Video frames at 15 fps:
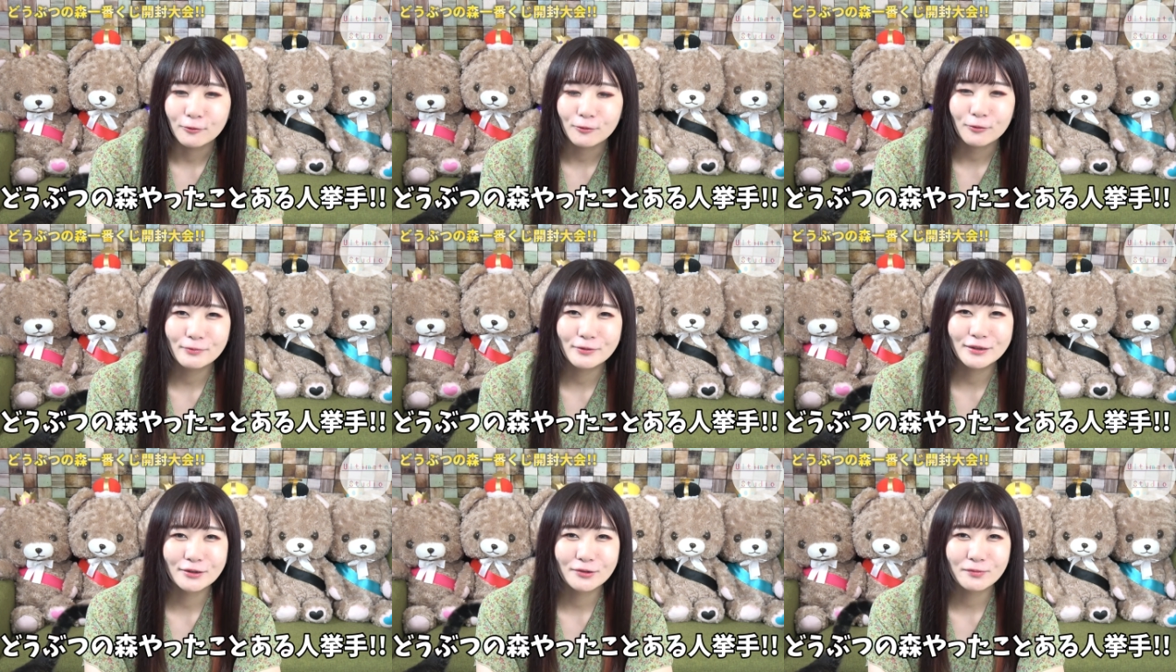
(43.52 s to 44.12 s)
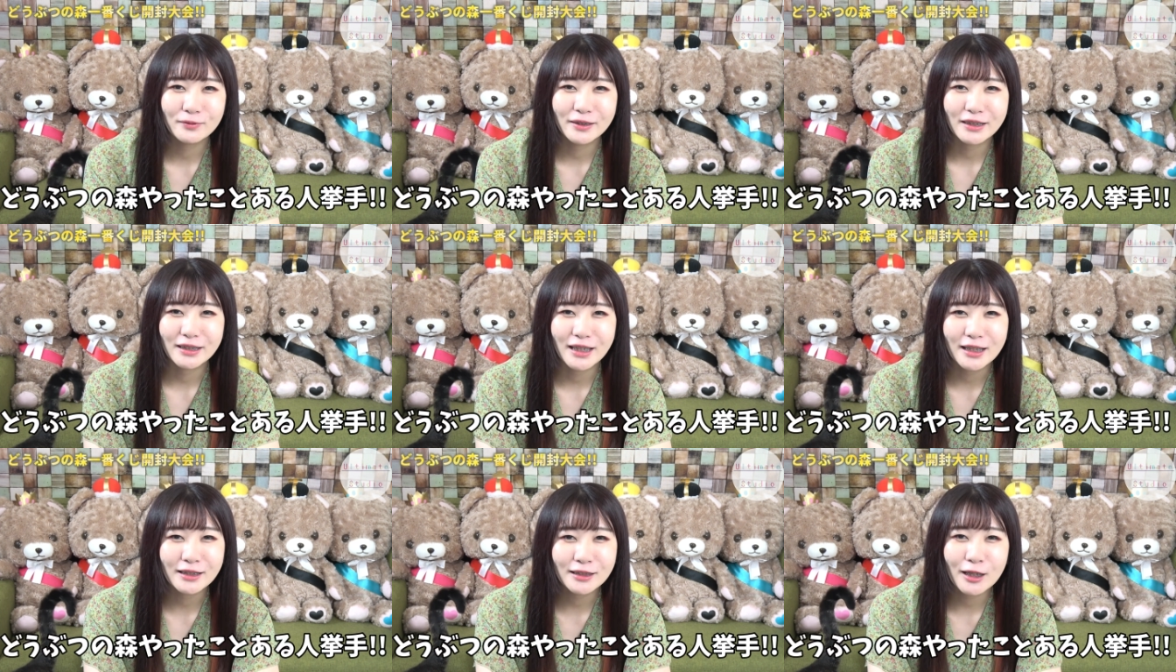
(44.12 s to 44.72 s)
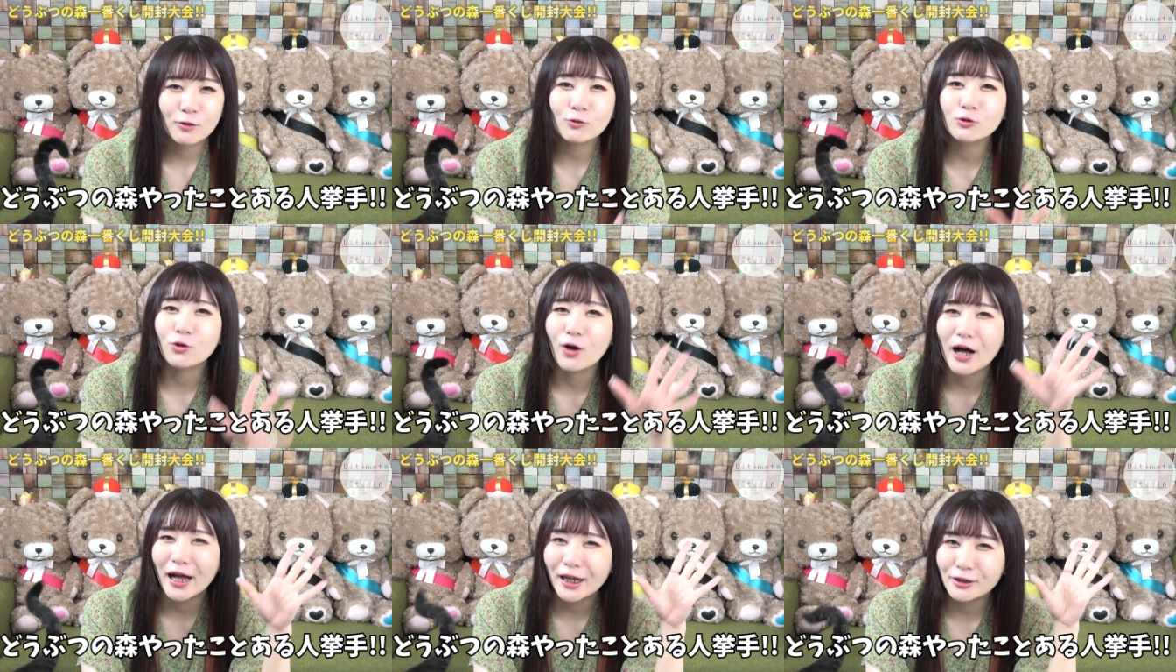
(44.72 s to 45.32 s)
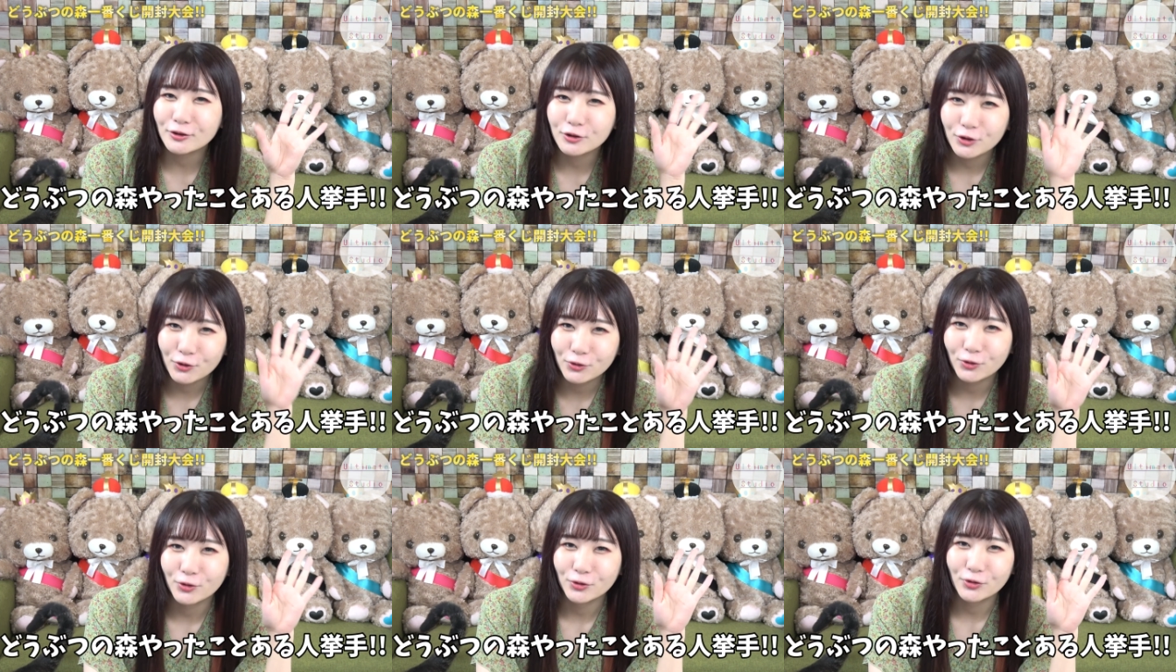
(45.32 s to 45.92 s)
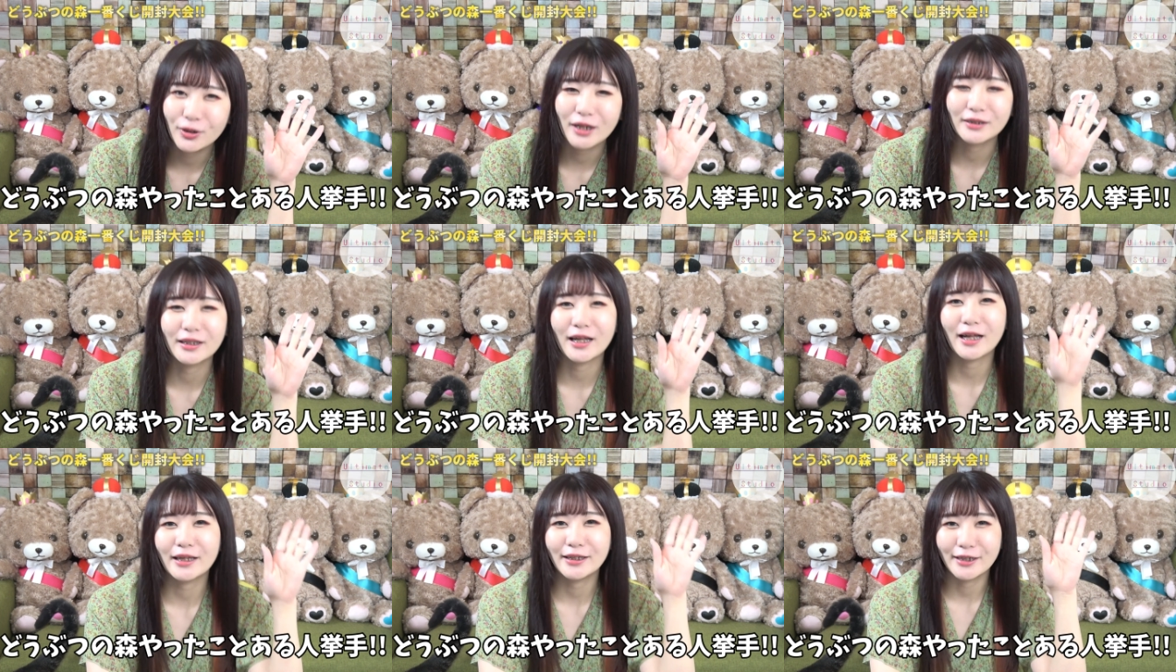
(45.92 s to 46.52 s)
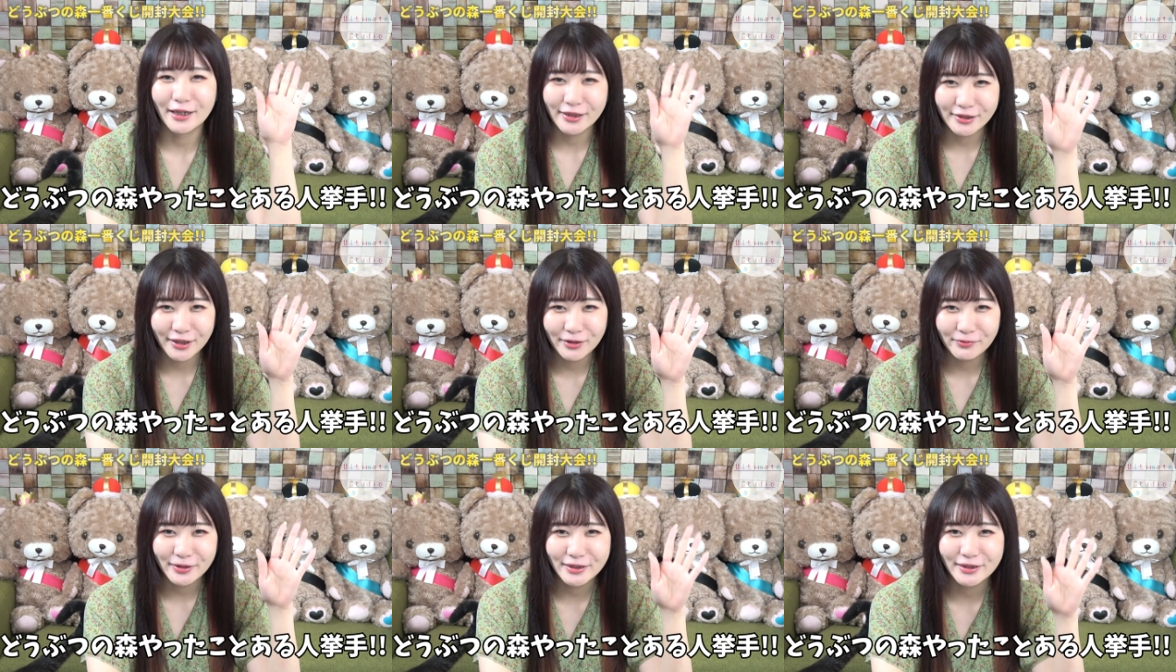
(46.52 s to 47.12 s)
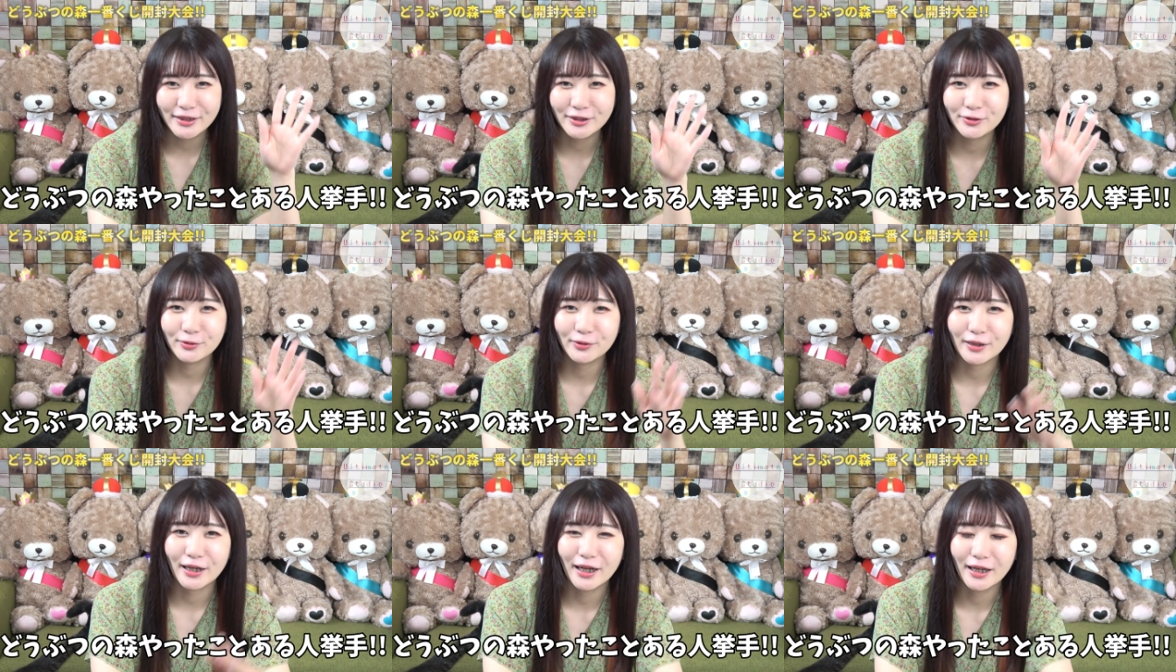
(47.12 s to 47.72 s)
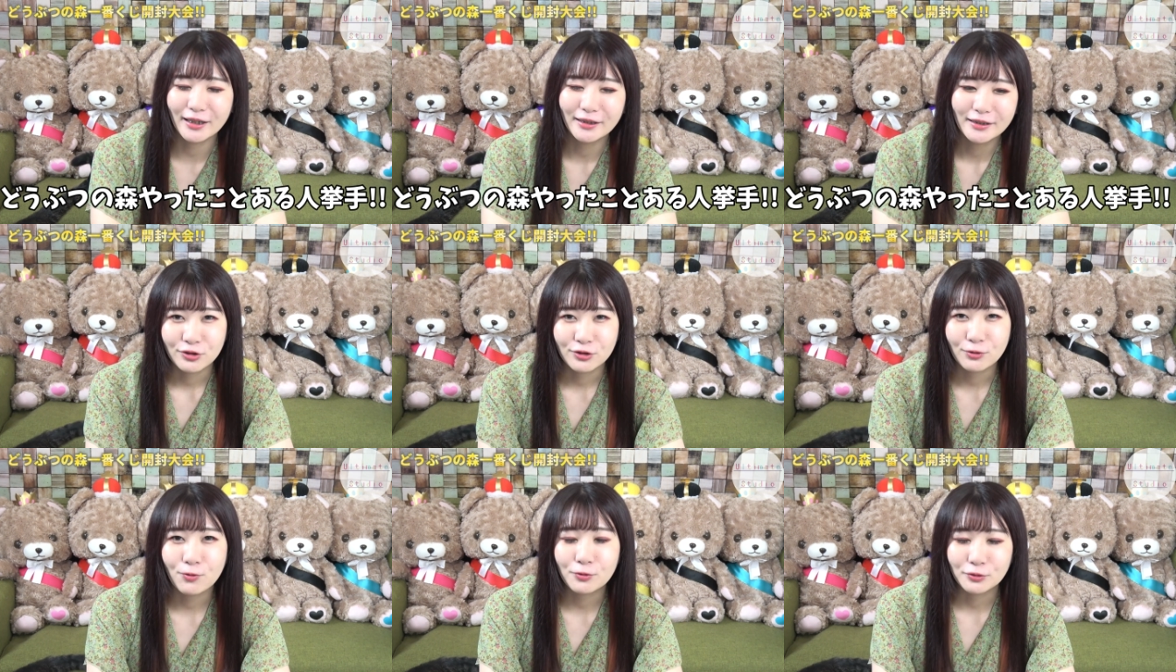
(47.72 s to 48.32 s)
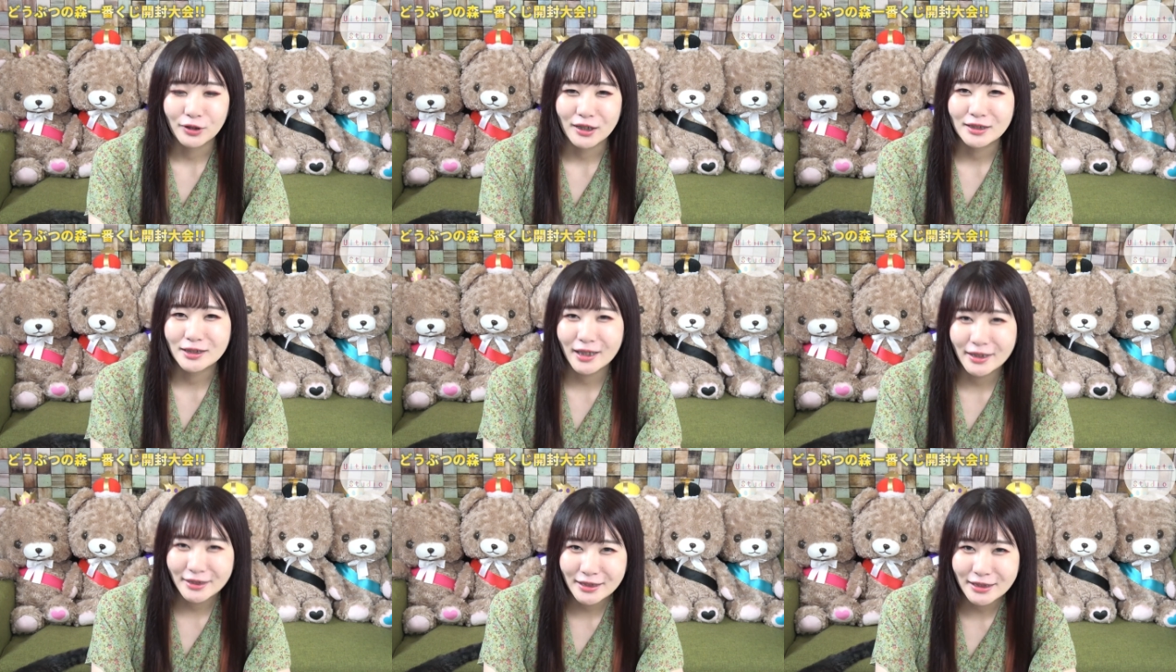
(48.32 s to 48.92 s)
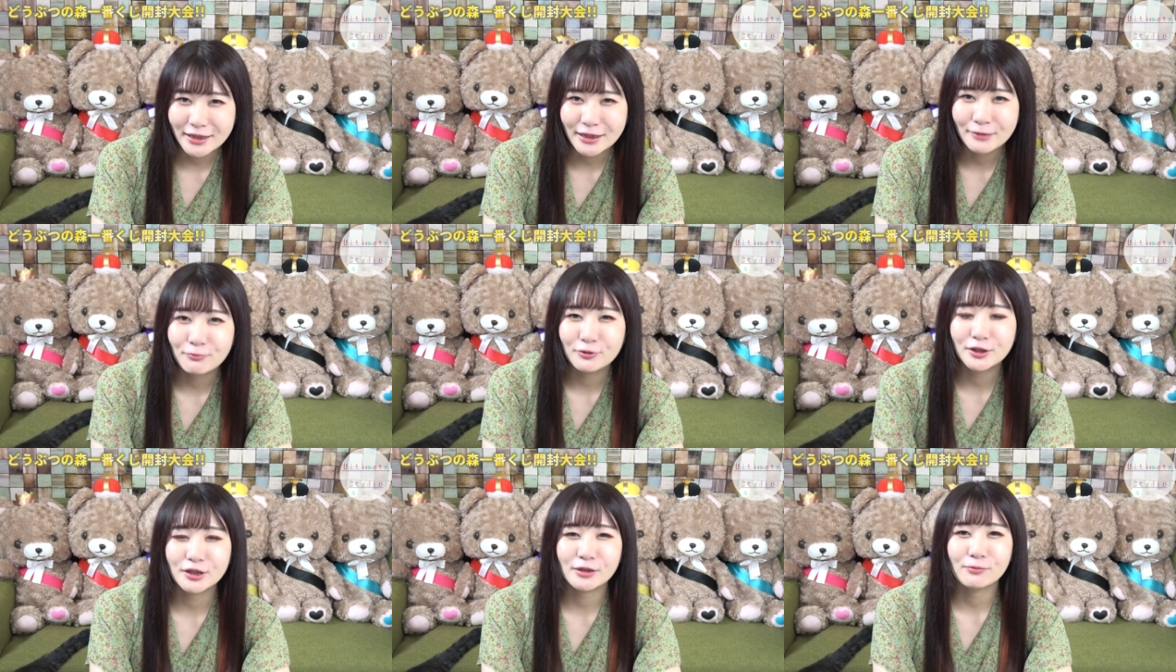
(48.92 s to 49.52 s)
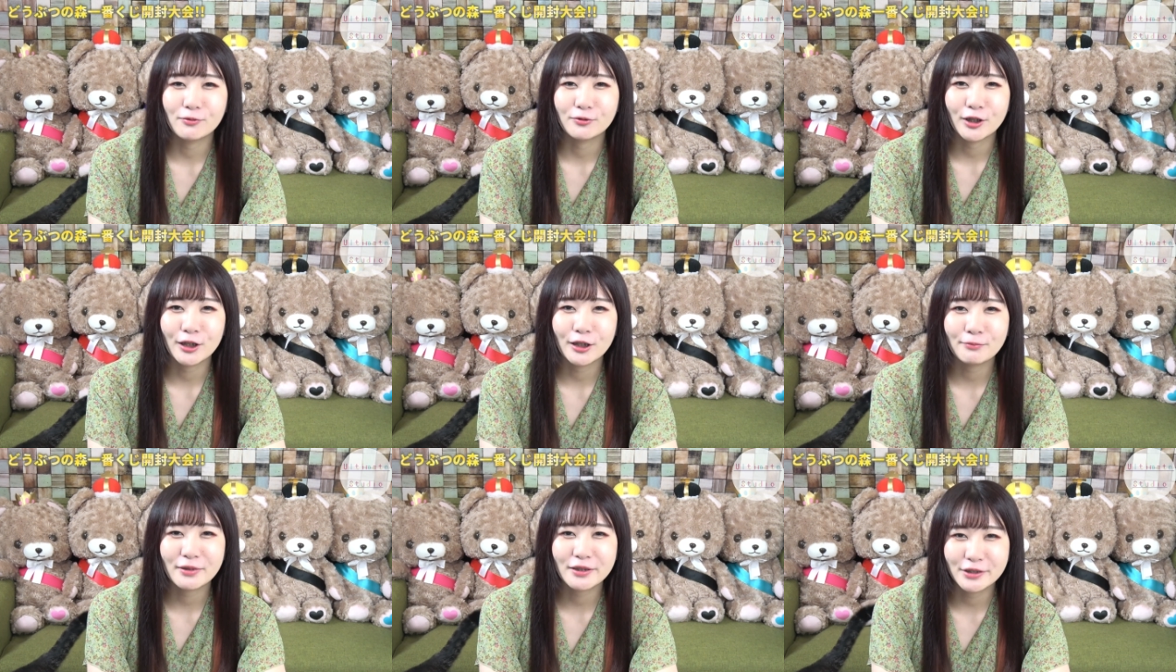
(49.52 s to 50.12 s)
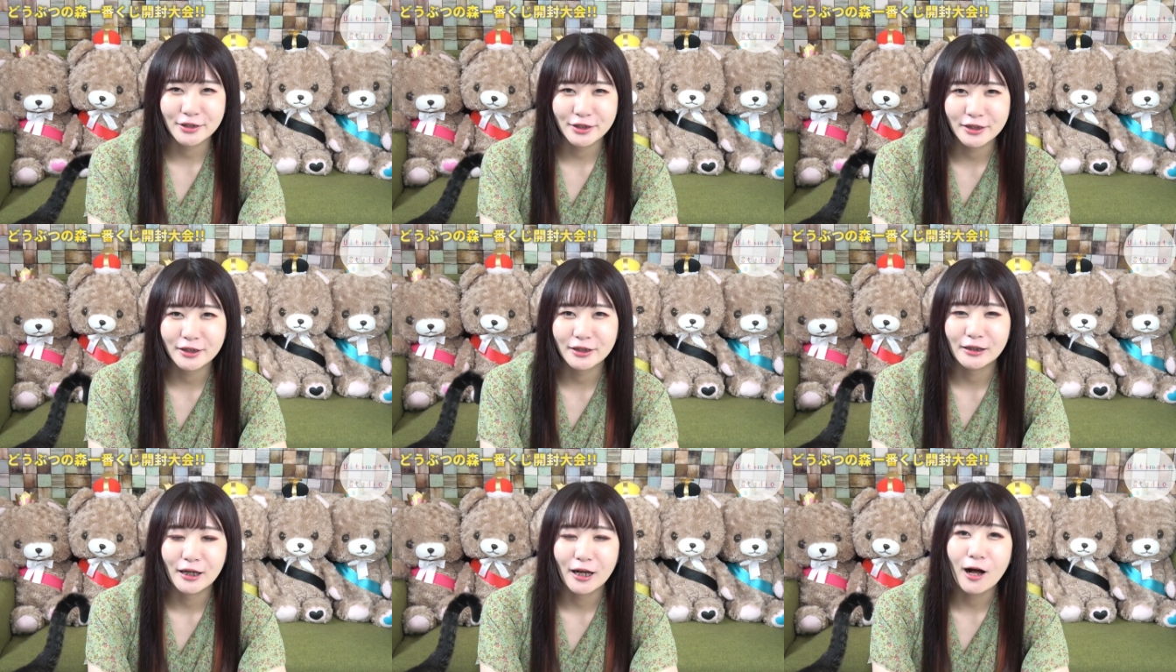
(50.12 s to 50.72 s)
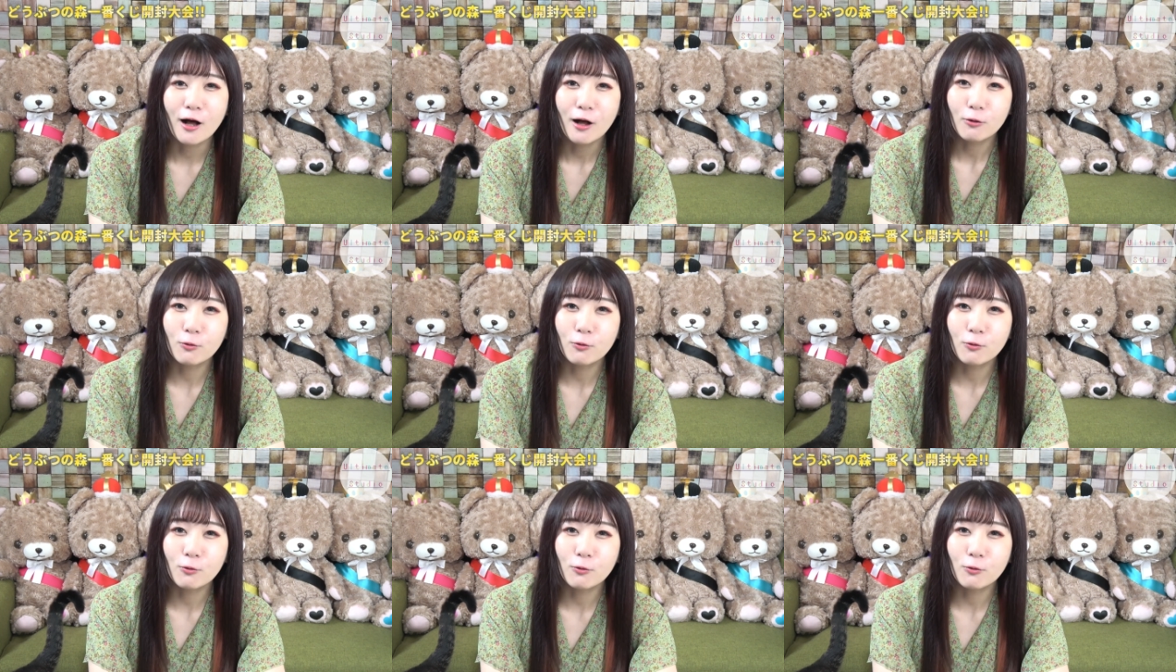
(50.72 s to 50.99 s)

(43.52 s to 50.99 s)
動物の森やったことあるよという方いらっしゃいますでしょうかすごく懐かしい気持ちにもなりますし、あ、